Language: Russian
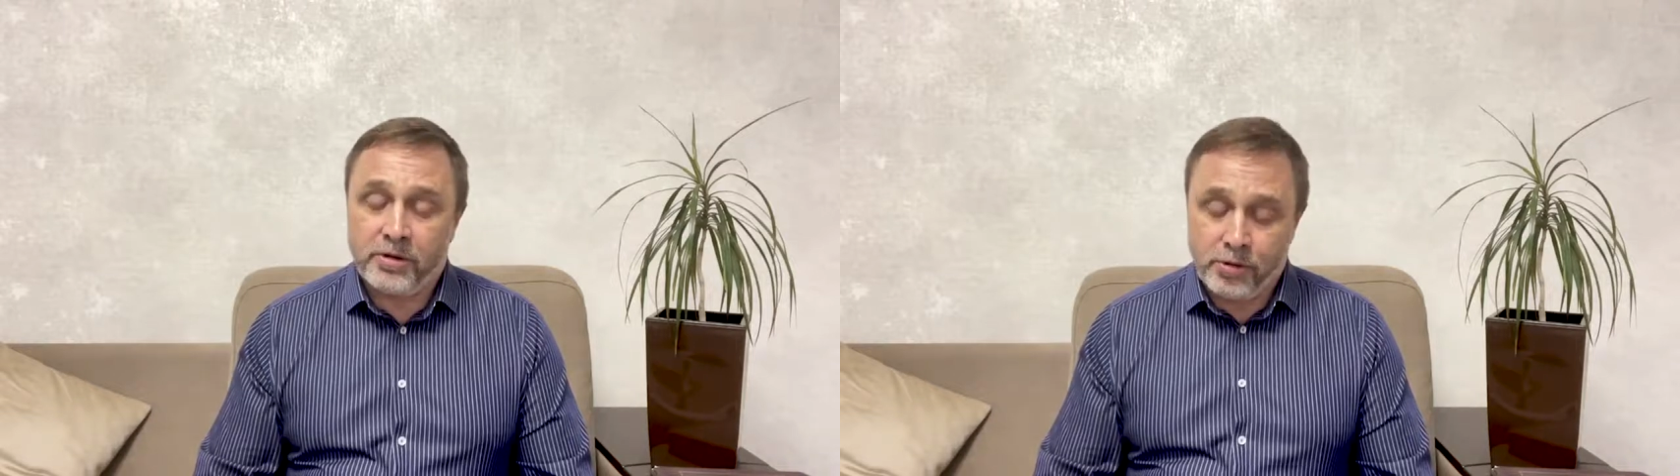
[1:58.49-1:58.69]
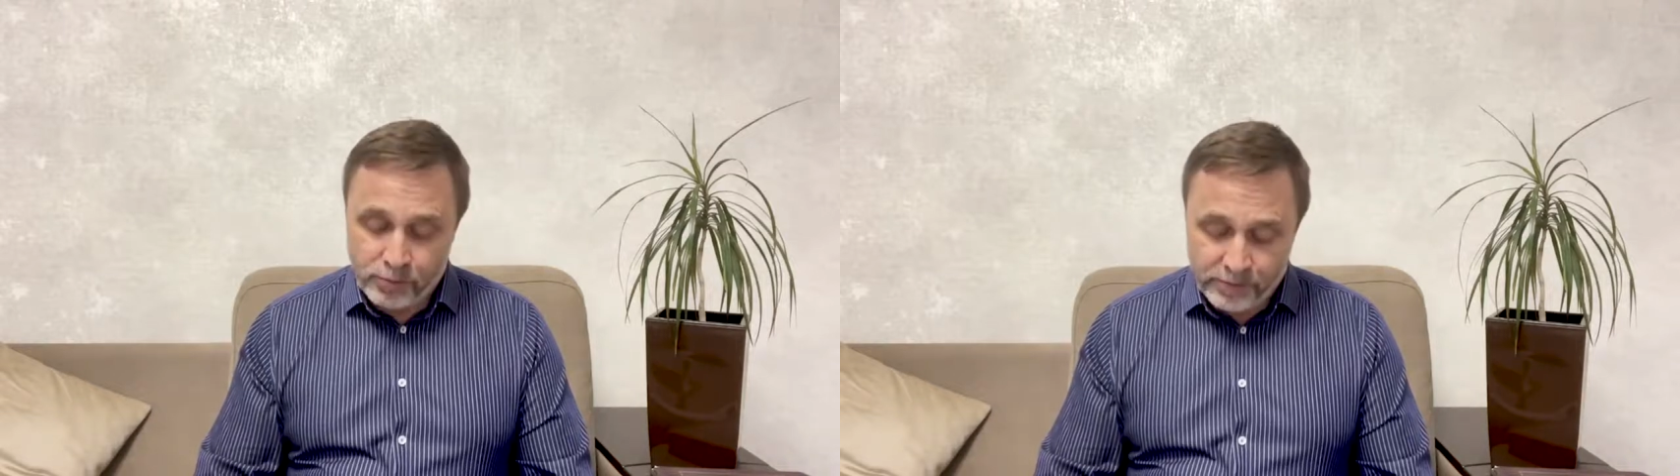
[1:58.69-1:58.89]

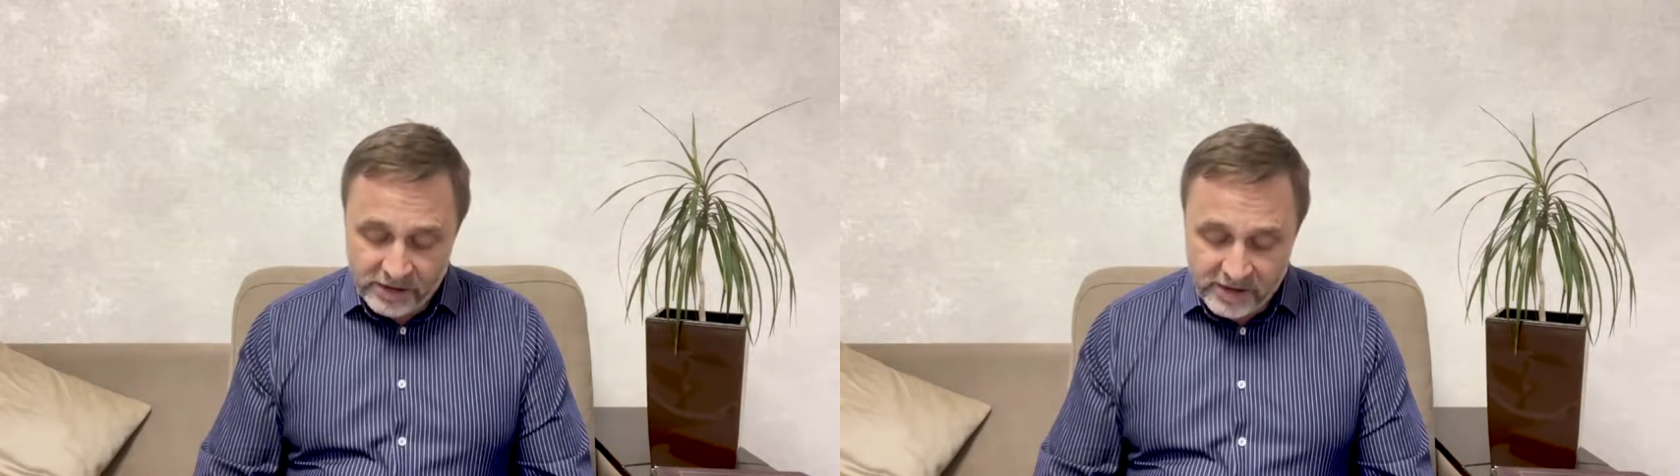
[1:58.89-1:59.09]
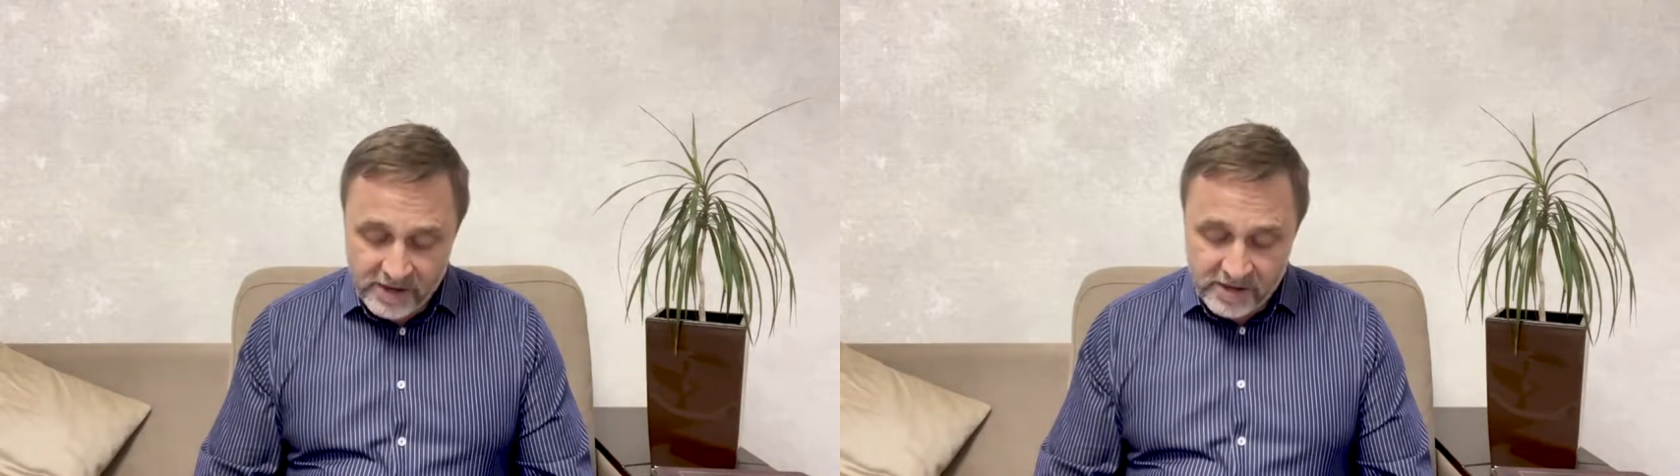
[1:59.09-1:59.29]

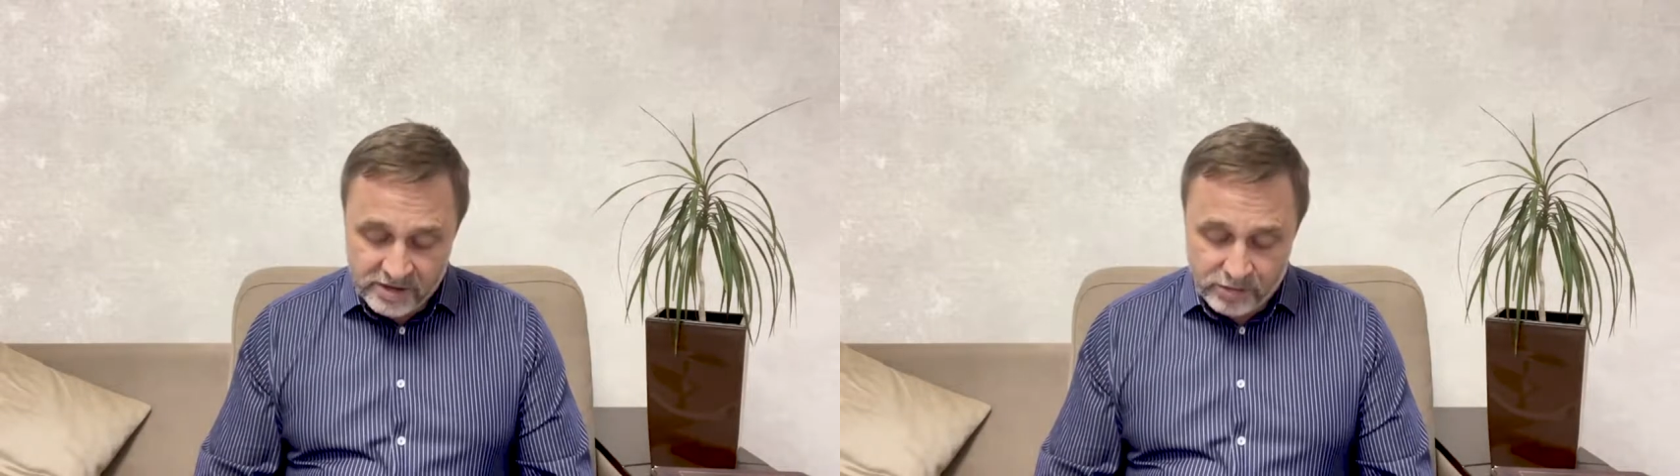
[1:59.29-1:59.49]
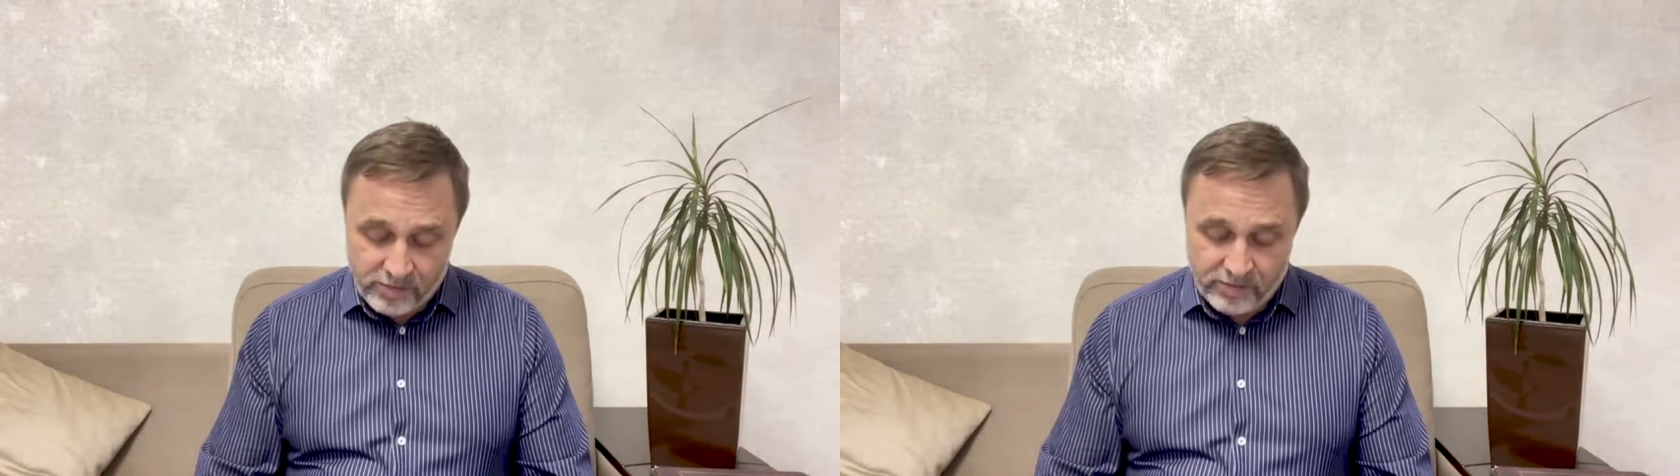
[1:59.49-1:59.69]
трудный
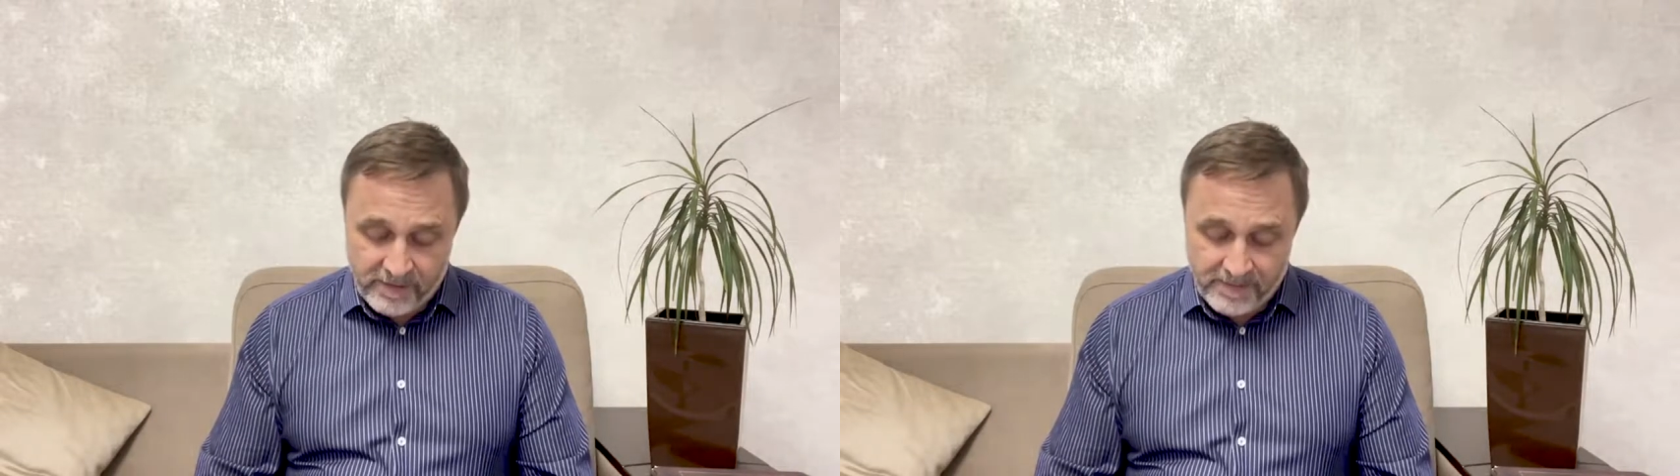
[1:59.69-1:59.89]
зов.